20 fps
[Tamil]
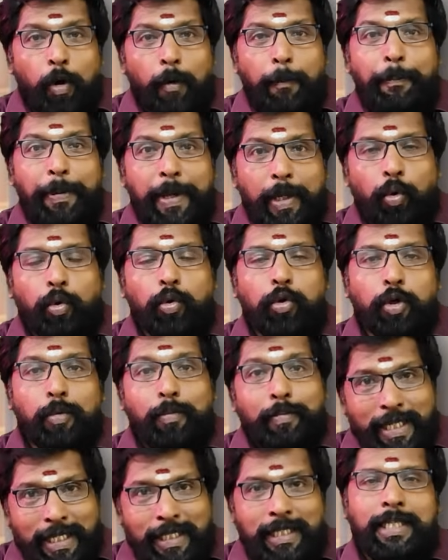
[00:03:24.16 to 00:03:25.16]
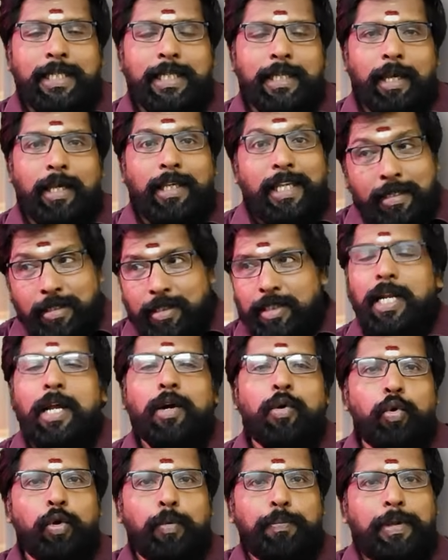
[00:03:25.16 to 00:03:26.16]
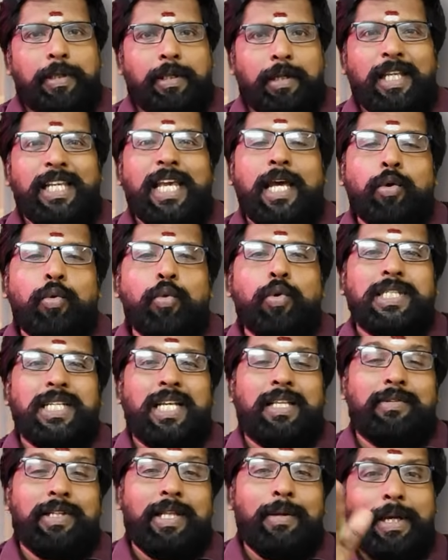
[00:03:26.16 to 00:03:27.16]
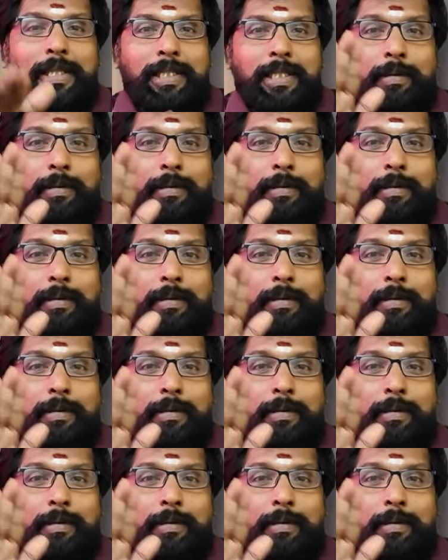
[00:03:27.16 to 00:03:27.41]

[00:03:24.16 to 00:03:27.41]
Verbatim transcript: ஊப்பி கொடுக்கும் நிதிக்கு எக்ஸ்ட்ரா கொடுப்பது இரநூறு சதவீதம்